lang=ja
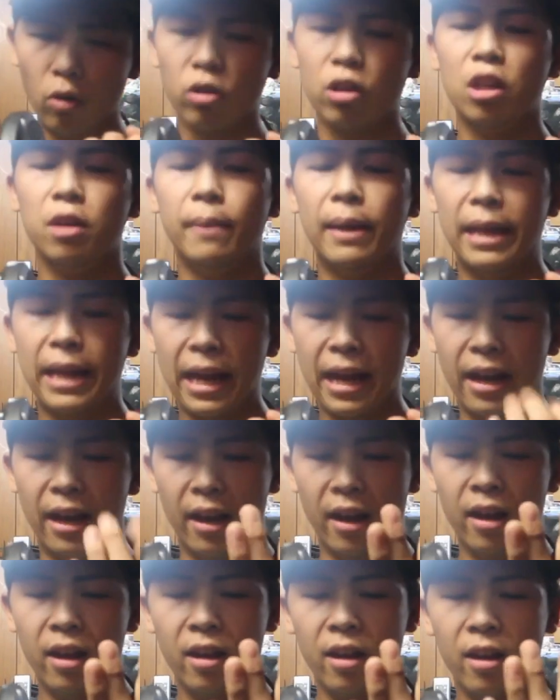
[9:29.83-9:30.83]
大きめ
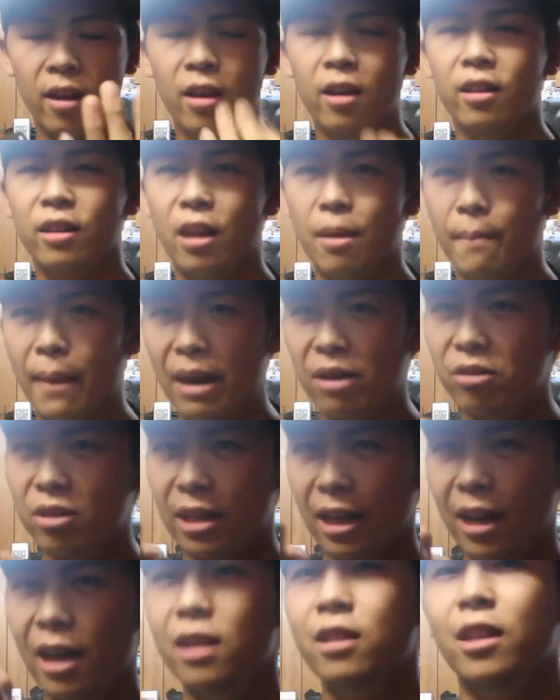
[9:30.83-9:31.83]
でで丸
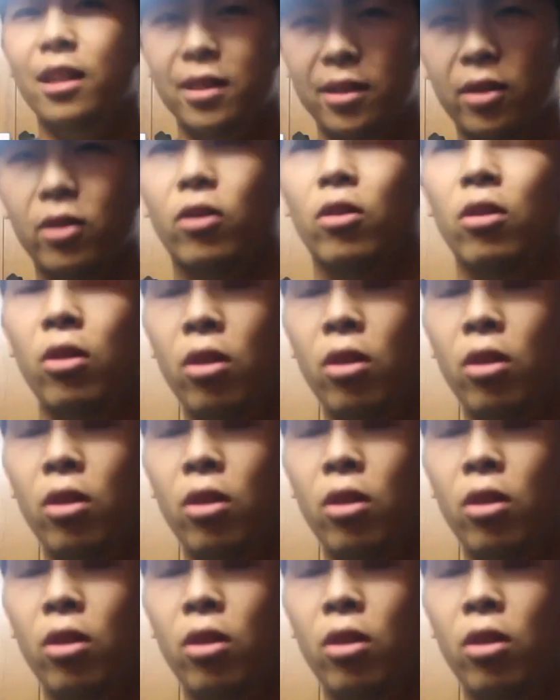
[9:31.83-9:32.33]
じゃないんですよ